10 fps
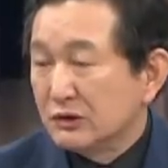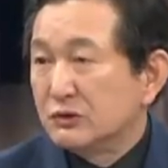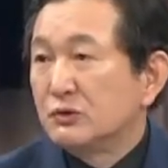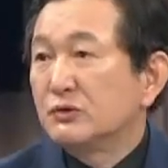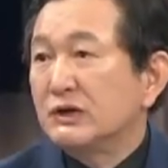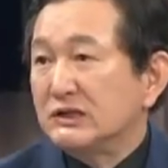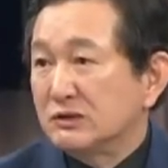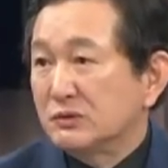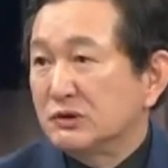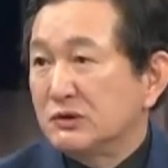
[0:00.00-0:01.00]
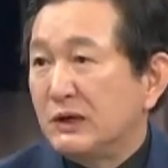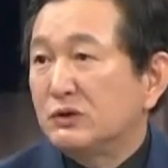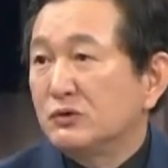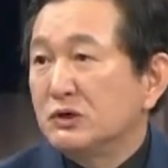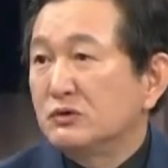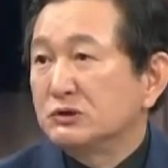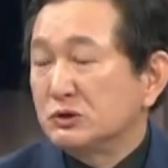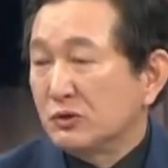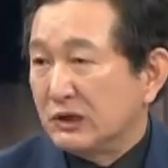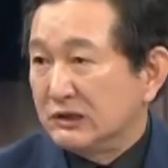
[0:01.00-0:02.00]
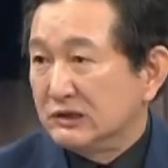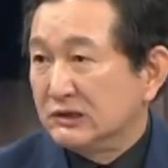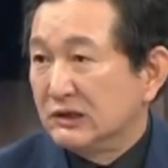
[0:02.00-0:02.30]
그리고 나서부터 이제 활동이 이루어지도록 하는